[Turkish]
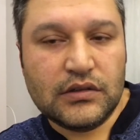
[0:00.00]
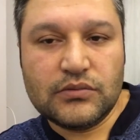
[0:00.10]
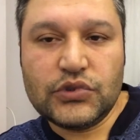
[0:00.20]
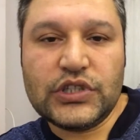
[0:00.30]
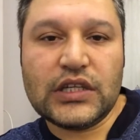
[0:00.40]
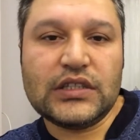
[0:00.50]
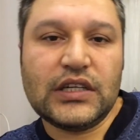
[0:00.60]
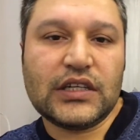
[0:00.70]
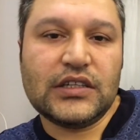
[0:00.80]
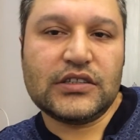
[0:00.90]
Bu şekilde
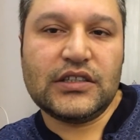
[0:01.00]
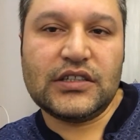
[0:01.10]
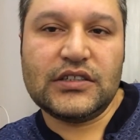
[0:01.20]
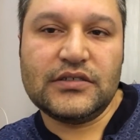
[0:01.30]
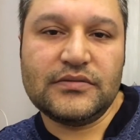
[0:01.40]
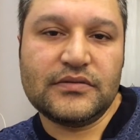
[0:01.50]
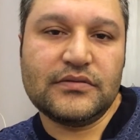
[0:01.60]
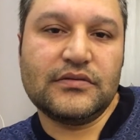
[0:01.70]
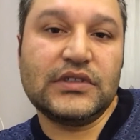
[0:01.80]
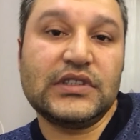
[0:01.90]
arkadaşlar.
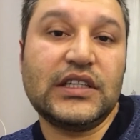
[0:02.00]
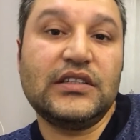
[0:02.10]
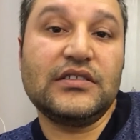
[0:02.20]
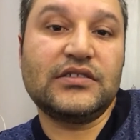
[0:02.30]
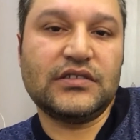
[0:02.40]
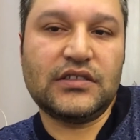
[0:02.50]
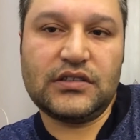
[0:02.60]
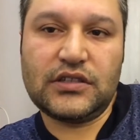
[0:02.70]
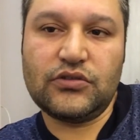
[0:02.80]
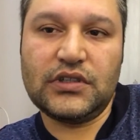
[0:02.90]
İzlediğiniz için
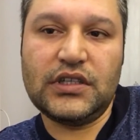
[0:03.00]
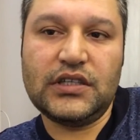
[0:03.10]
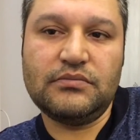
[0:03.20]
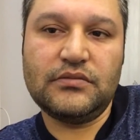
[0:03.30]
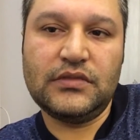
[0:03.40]
teşekkür ederim.